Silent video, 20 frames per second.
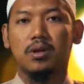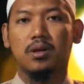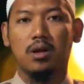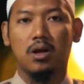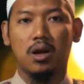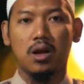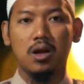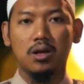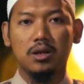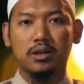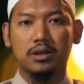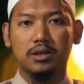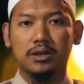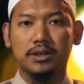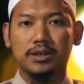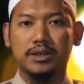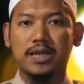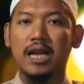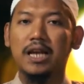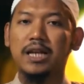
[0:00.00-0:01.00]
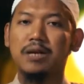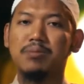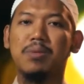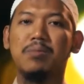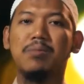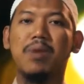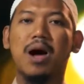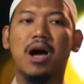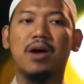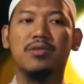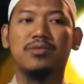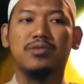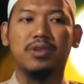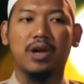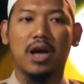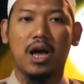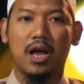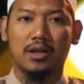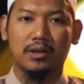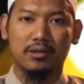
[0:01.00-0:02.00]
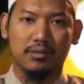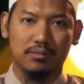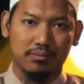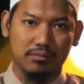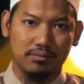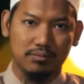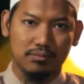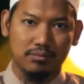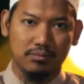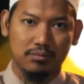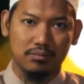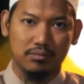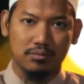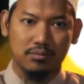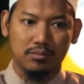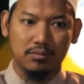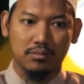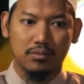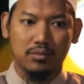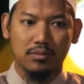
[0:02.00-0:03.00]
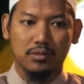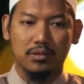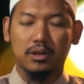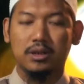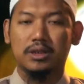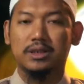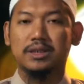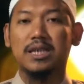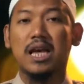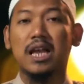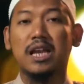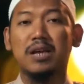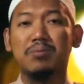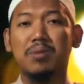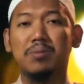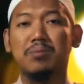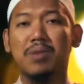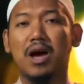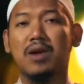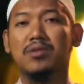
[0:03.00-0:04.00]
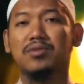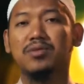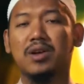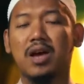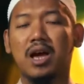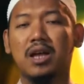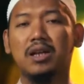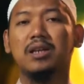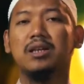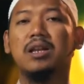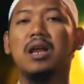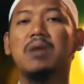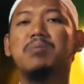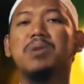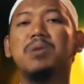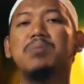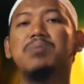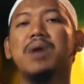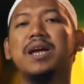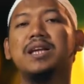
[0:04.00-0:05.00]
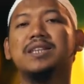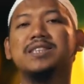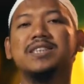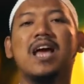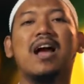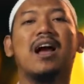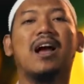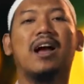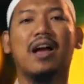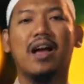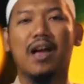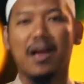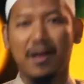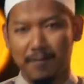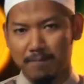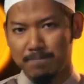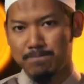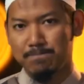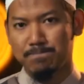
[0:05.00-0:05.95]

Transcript: ya saling memaafkan. Saling memaafkan dan berbaik sangka.